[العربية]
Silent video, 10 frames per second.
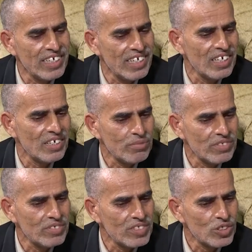آه،
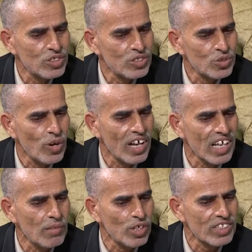سؤال
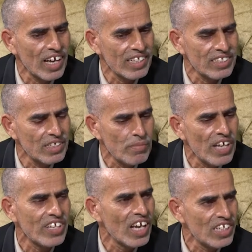كالمعتاد
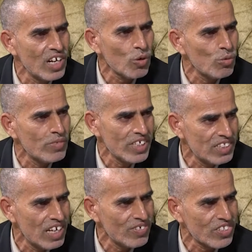ماذا يعني لكم
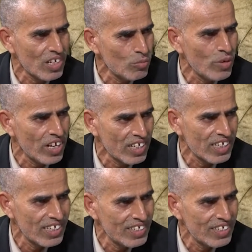عيد الفطر المبارك؟